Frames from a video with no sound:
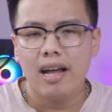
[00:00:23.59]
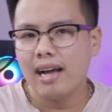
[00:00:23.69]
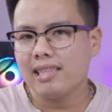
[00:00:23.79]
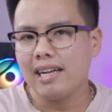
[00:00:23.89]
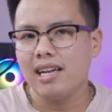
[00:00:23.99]

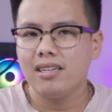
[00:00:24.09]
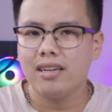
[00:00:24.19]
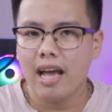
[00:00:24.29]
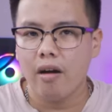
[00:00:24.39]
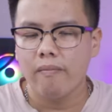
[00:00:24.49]
hay tản nhiệt như
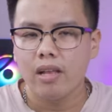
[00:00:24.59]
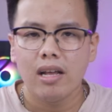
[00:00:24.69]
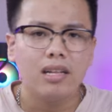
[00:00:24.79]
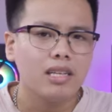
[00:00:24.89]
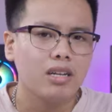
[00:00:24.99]
thế nào?
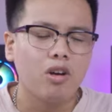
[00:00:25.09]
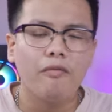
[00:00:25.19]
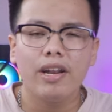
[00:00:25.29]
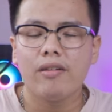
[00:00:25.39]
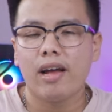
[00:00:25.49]
Thì ở
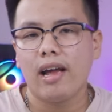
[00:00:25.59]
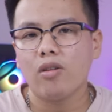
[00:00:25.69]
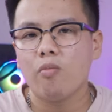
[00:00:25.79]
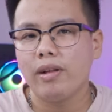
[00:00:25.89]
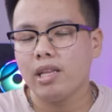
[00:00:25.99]
trong video này hãy
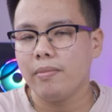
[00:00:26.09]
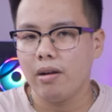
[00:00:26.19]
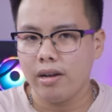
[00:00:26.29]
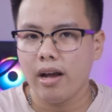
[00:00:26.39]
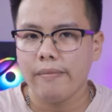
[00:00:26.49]
cùng mình tìm
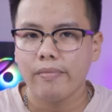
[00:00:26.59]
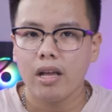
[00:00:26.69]
hiểu nhé.